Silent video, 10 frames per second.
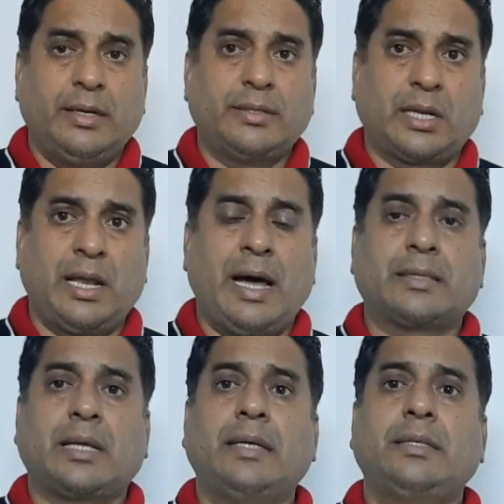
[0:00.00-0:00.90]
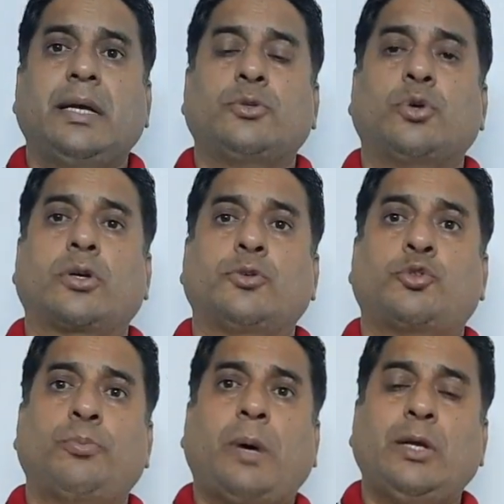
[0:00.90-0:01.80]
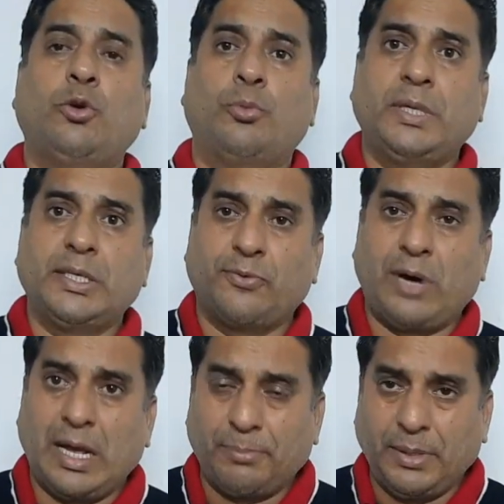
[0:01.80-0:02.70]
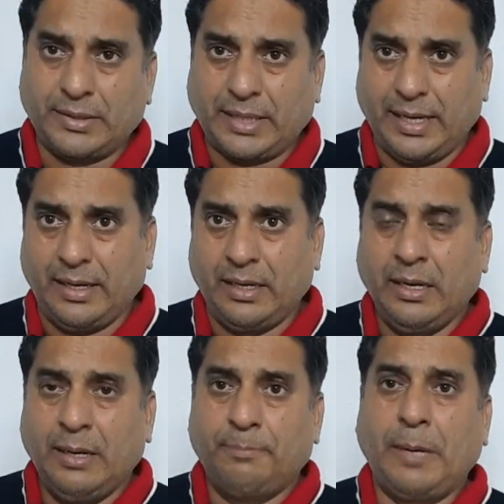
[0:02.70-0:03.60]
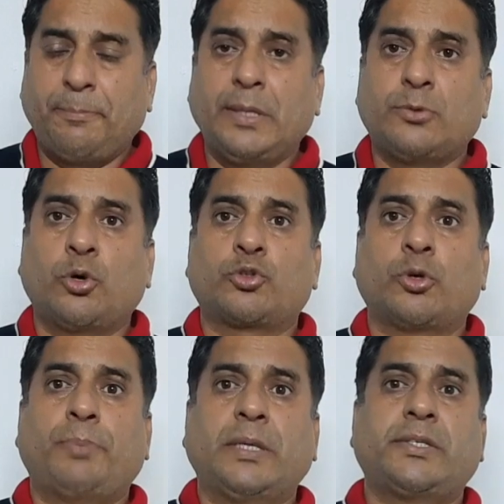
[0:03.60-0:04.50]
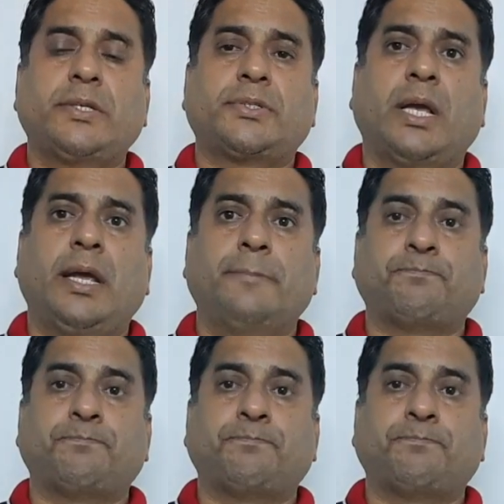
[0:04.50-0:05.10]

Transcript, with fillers: इतलात आई हैं जो कि सूबाई उम्मीदवार भी थे पीपी 225 से